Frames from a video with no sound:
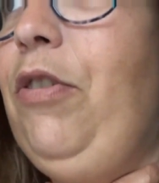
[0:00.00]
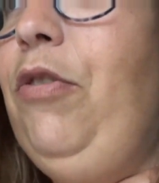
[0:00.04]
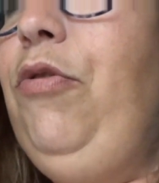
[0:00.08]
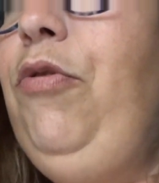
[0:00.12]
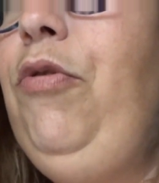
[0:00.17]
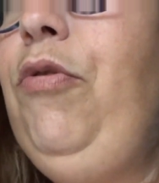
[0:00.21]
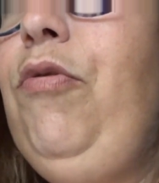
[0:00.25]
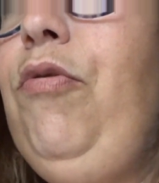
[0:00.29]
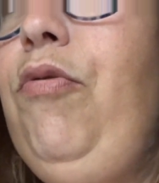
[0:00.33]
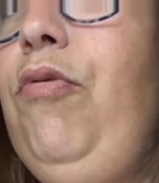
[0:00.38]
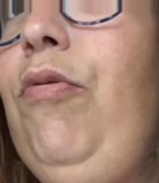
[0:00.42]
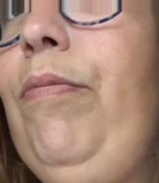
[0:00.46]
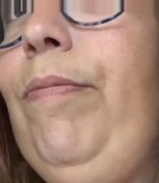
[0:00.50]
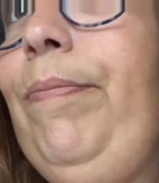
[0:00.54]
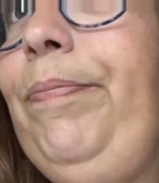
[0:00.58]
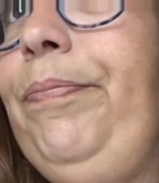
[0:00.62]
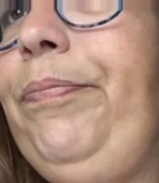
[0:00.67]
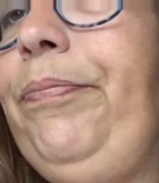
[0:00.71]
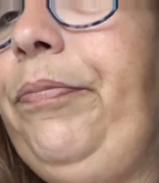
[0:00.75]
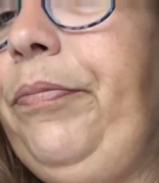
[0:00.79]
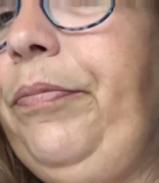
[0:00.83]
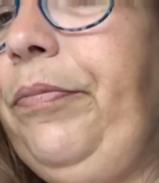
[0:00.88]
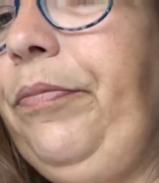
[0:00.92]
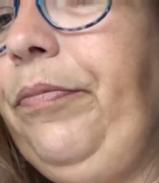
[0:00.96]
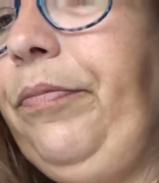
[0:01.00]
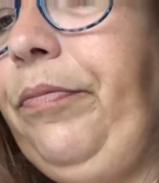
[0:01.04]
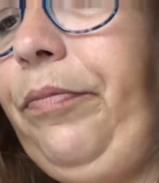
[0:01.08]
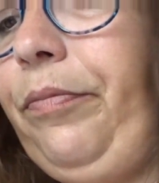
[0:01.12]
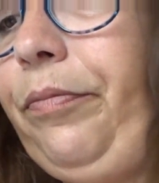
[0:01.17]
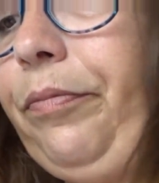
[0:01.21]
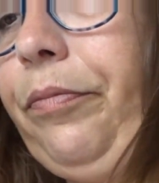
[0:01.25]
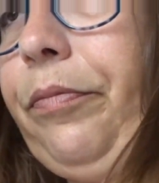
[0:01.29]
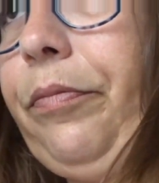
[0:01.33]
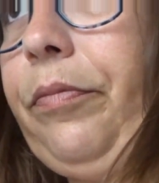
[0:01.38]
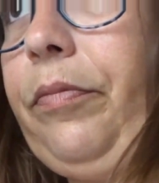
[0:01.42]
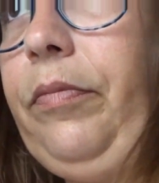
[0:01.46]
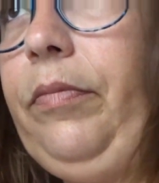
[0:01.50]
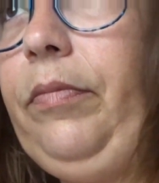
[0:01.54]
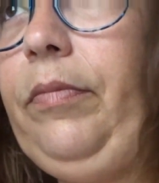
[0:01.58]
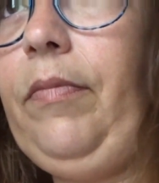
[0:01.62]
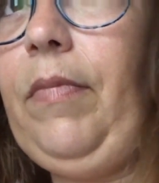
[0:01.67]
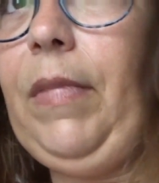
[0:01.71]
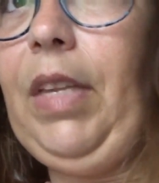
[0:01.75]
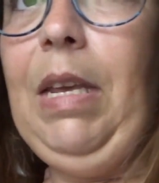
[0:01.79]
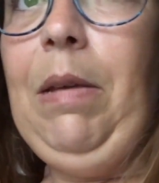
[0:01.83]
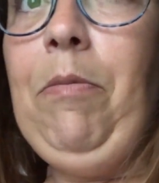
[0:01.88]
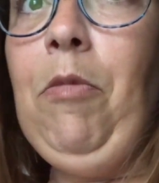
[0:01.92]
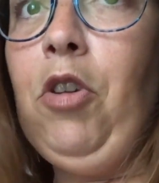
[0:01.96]
que du coup,
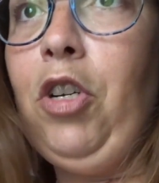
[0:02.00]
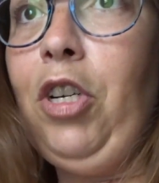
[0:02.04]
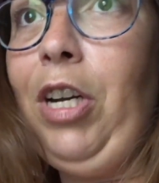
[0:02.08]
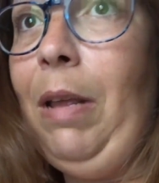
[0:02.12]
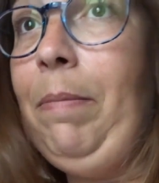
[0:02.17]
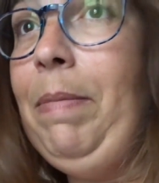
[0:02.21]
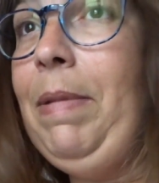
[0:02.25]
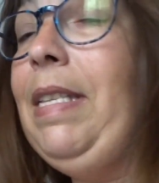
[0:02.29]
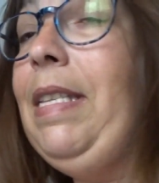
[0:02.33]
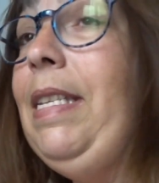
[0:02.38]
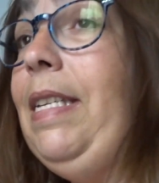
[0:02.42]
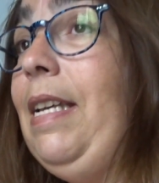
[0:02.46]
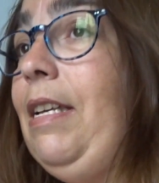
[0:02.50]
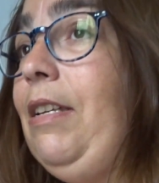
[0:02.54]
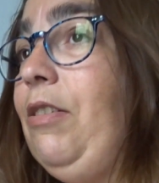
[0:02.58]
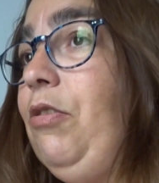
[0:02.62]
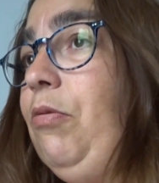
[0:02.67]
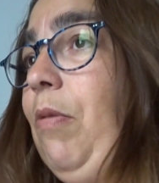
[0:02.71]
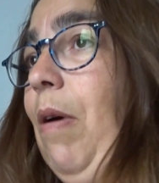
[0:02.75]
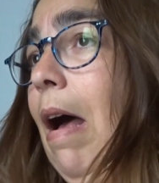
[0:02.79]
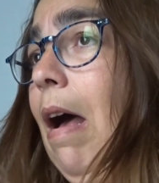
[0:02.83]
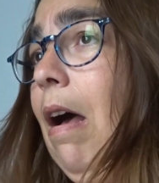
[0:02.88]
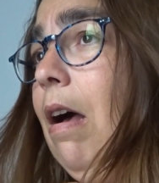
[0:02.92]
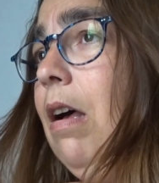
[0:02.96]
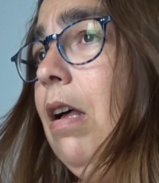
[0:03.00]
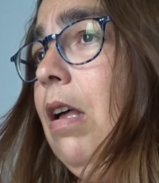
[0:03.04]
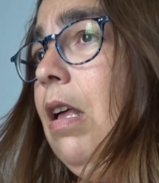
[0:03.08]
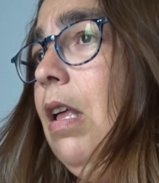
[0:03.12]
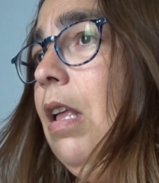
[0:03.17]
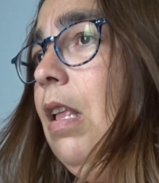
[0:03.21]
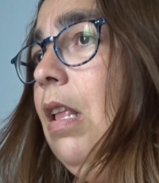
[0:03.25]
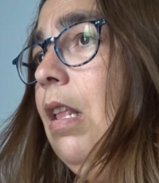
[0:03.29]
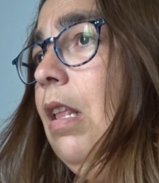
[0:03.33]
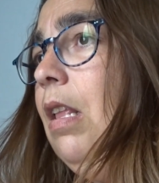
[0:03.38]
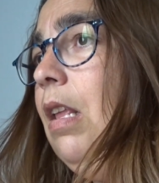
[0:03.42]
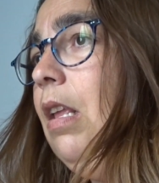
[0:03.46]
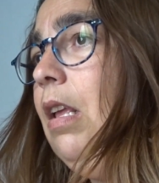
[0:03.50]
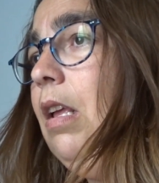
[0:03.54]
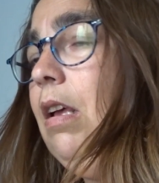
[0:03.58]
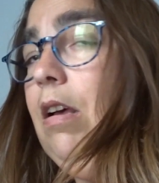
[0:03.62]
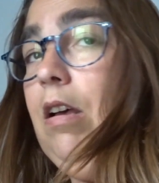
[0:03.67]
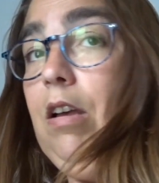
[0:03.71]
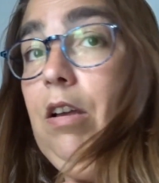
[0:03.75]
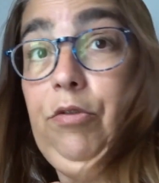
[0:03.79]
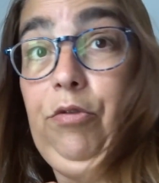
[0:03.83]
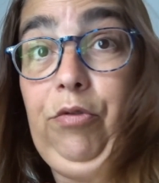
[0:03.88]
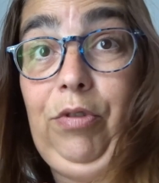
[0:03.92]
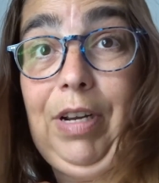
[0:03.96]
il mangent la midi et soir,
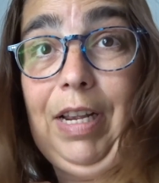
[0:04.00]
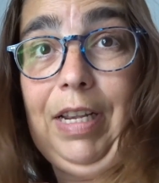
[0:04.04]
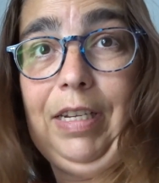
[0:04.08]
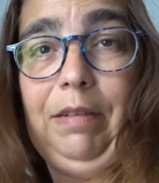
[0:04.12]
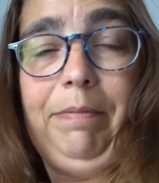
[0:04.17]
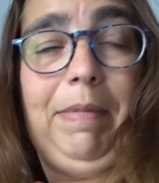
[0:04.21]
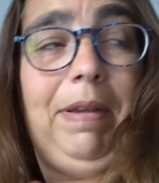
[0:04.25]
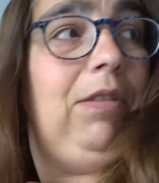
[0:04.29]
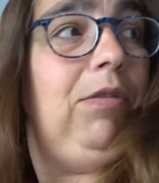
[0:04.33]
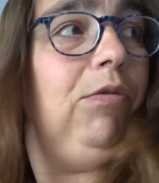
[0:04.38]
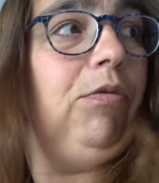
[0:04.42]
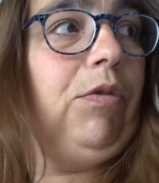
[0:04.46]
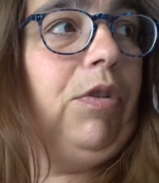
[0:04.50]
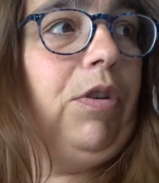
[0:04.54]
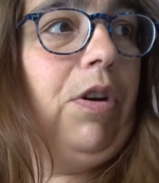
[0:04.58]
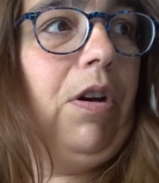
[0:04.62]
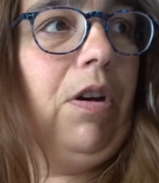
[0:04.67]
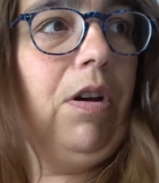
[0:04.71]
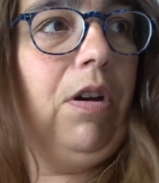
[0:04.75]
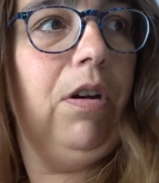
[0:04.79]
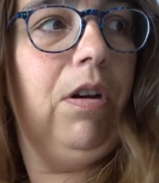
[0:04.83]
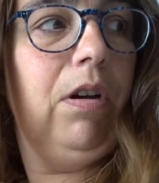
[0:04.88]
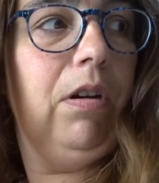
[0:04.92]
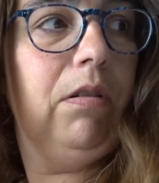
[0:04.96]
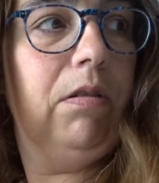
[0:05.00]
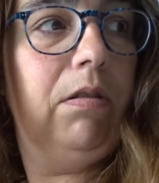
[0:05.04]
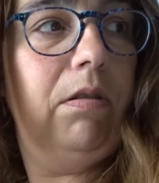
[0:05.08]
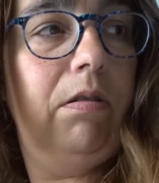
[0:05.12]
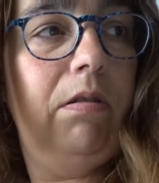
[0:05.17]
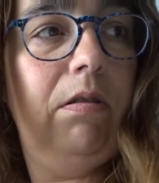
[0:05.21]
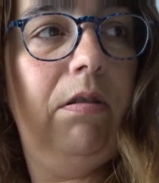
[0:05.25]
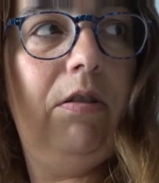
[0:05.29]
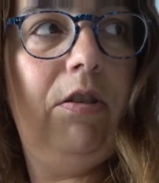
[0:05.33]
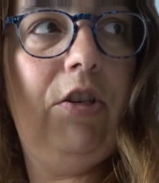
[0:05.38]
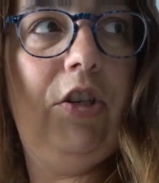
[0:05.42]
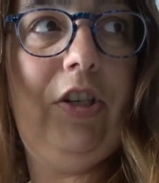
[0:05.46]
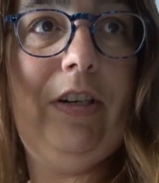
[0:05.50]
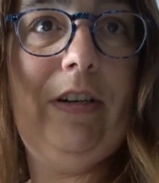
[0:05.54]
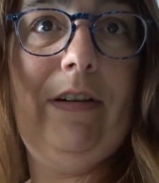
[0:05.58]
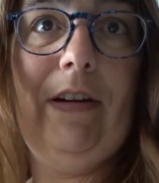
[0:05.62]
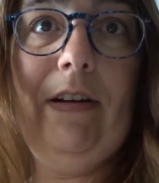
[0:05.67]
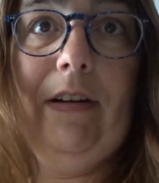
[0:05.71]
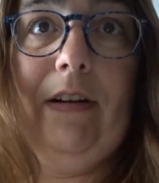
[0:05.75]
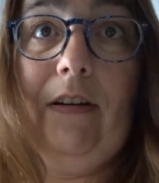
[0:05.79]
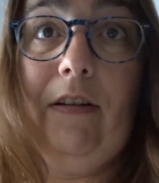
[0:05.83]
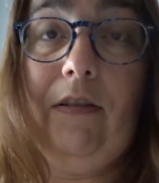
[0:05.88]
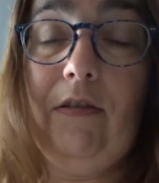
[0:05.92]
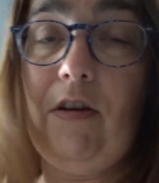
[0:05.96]
toute la semaine, donc
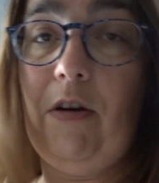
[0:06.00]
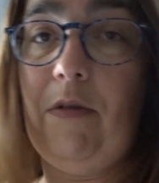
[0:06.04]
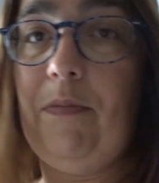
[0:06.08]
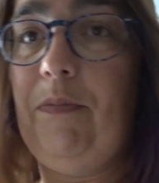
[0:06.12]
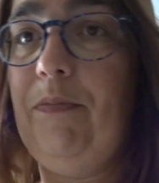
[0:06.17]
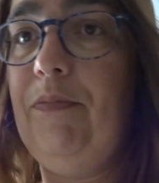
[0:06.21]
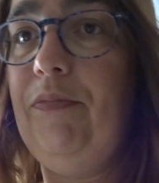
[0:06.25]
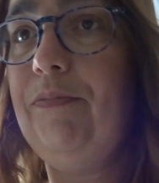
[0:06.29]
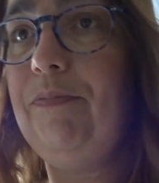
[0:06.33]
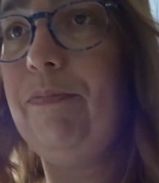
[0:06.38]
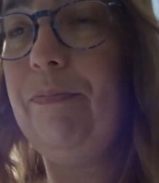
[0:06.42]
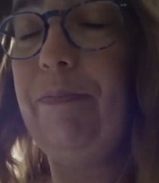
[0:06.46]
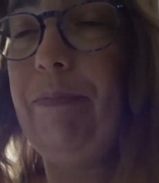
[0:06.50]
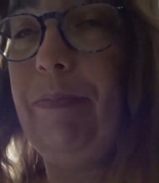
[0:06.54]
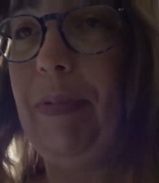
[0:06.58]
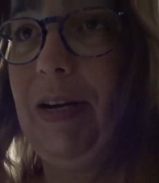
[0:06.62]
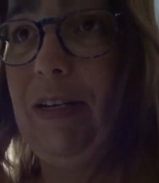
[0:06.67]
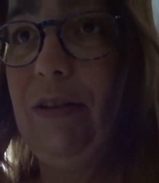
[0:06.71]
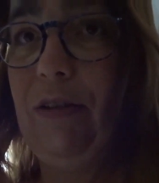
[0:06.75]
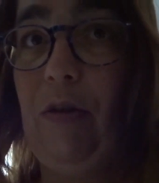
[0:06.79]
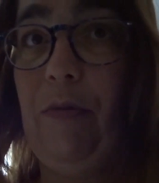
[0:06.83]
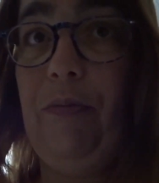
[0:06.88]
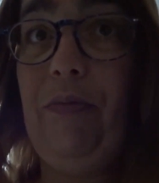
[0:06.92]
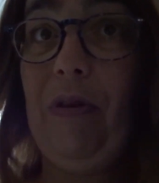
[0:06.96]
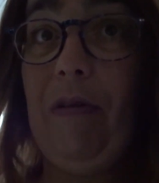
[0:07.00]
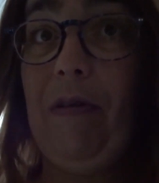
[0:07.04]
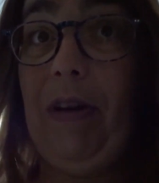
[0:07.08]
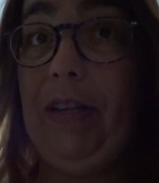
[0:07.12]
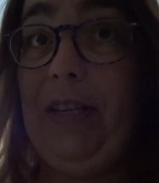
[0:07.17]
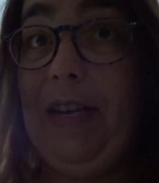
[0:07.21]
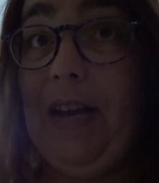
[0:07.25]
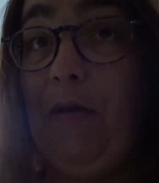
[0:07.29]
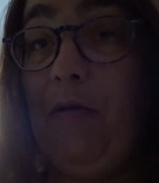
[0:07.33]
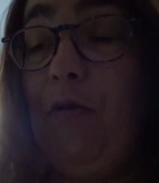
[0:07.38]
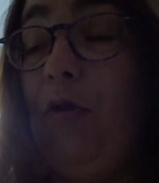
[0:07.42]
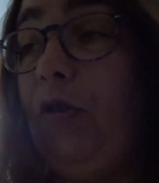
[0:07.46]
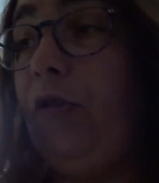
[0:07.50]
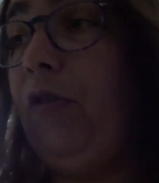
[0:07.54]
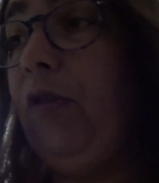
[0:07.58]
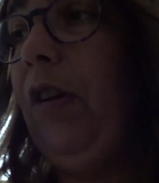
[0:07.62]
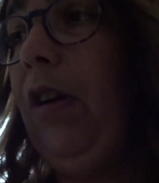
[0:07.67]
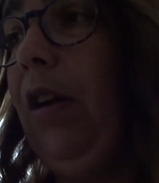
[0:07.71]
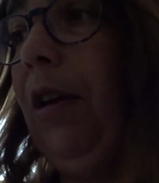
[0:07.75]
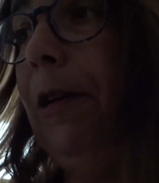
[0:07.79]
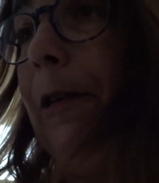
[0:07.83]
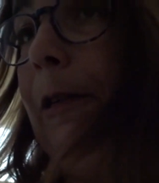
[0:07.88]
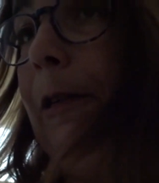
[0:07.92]
j'ai encore presque pu avoir de yaourt.